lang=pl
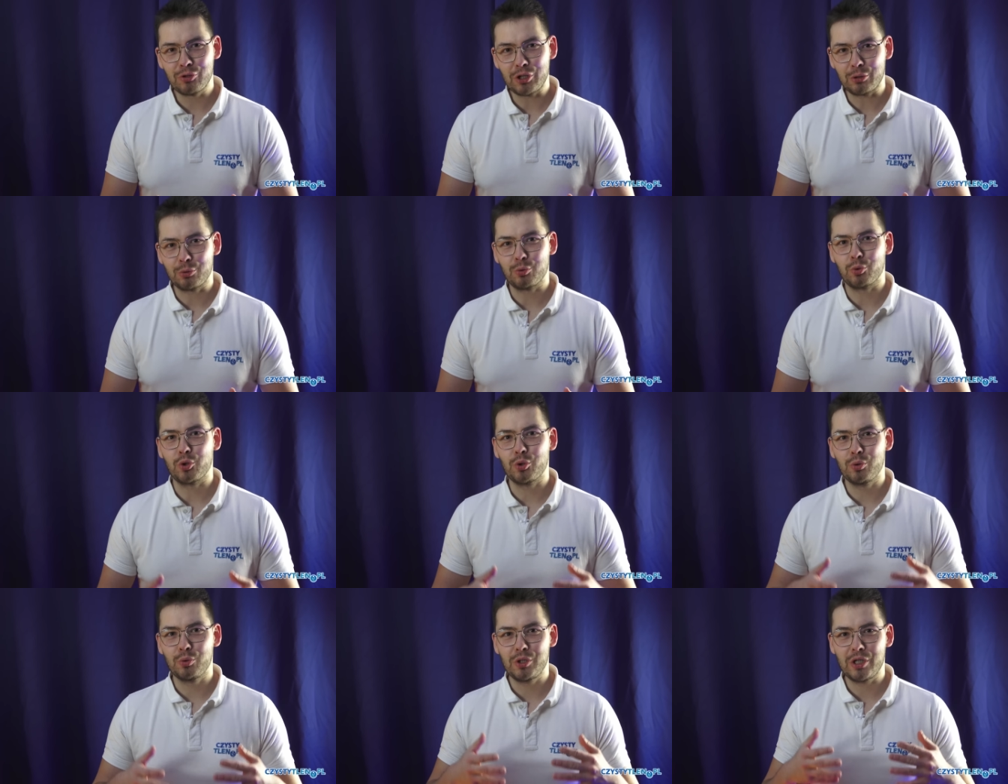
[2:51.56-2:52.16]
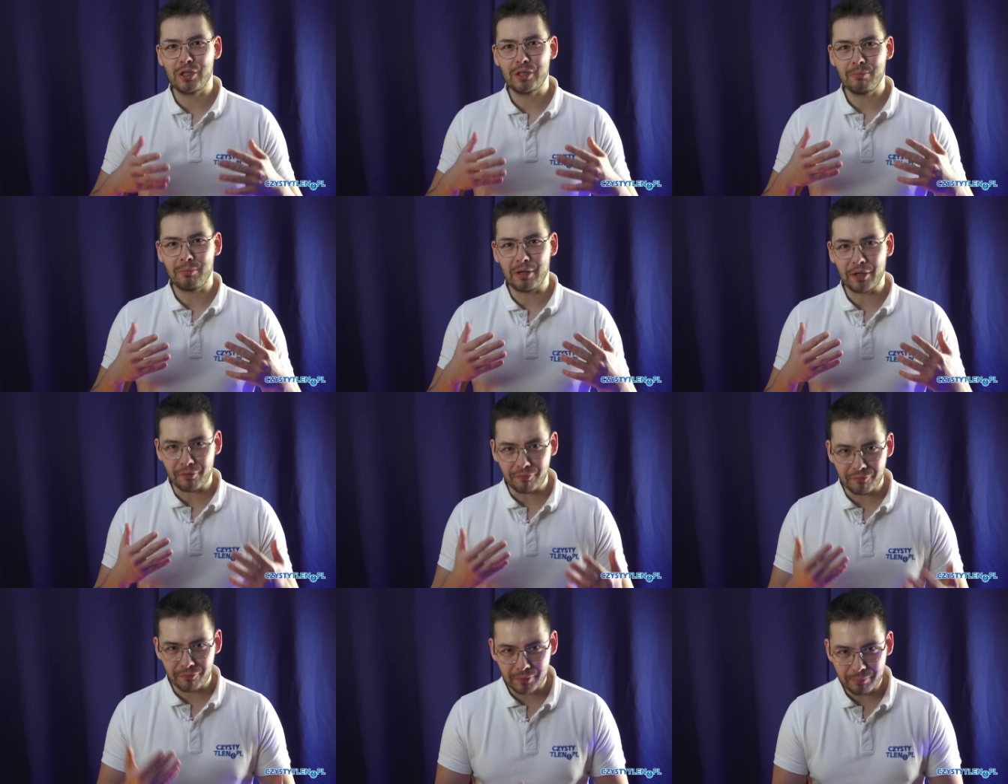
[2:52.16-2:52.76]
niektórzy ludzie nie
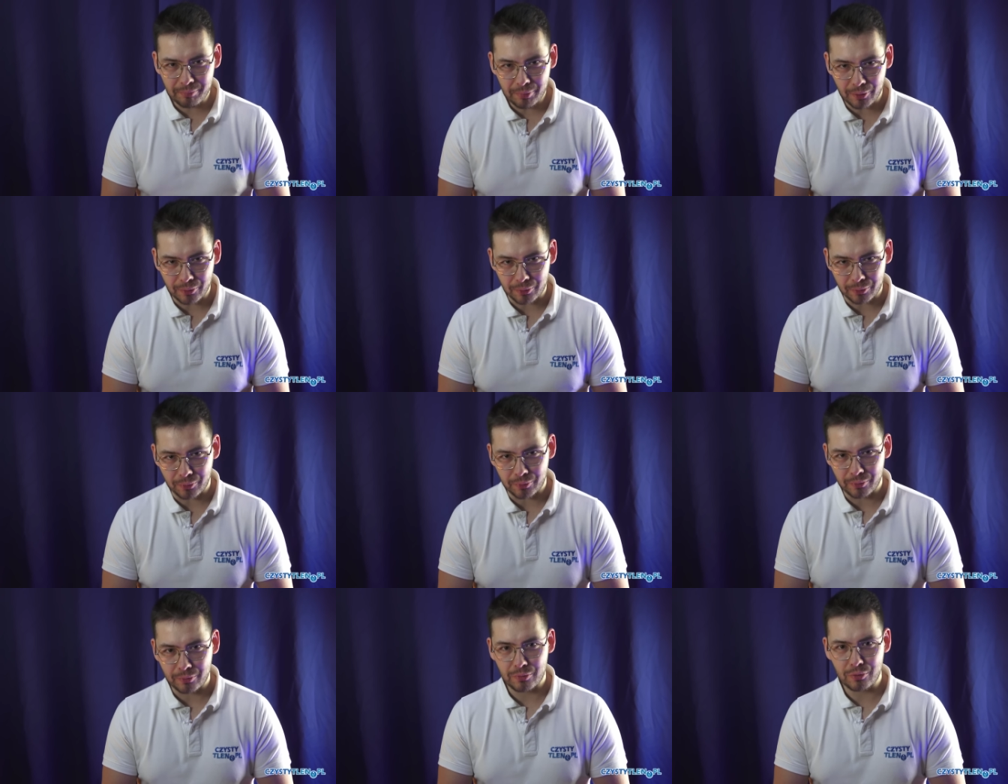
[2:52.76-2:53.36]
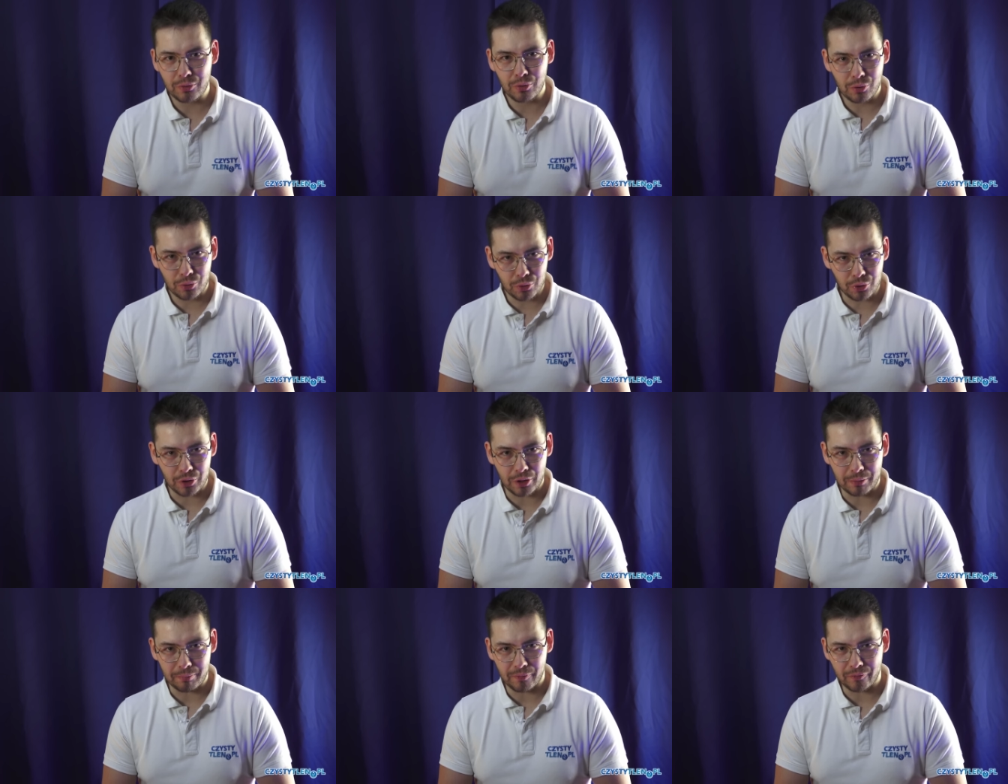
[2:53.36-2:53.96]
mają wyboru z
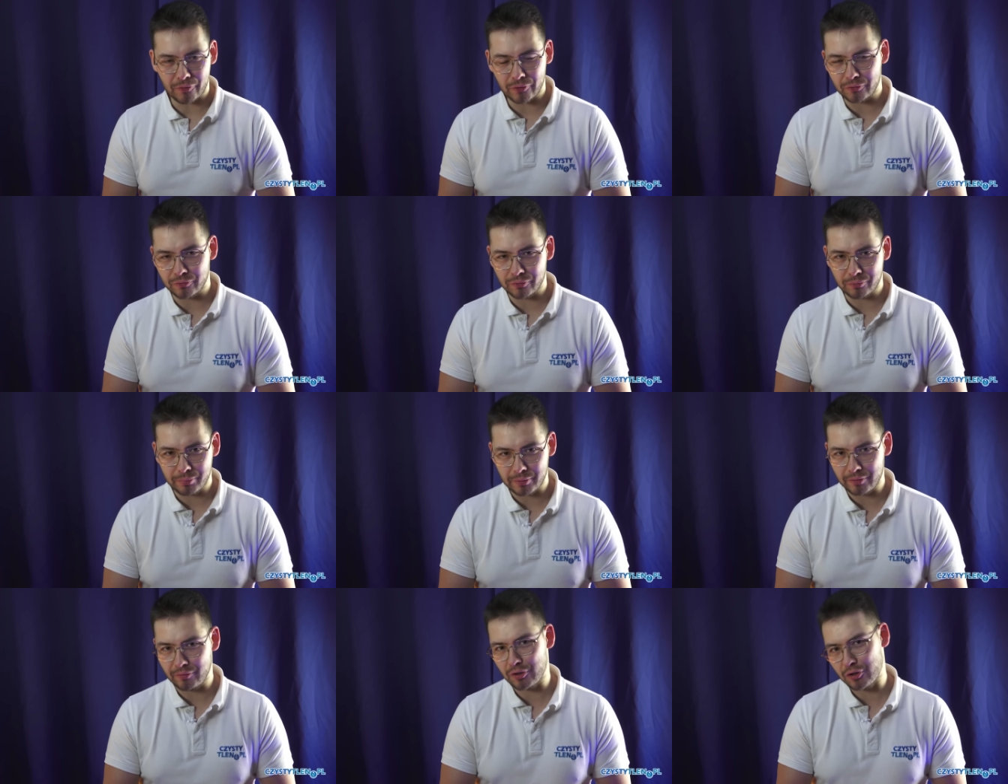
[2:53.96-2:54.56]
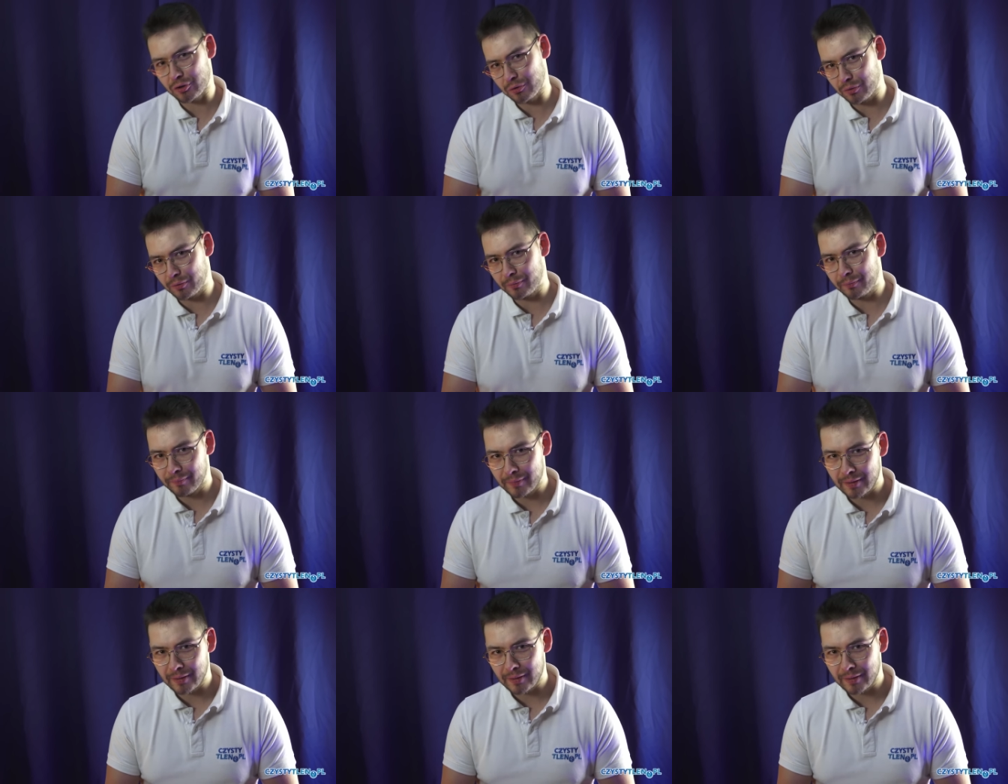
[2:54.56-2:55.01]
różnych powodów, ponieważ no,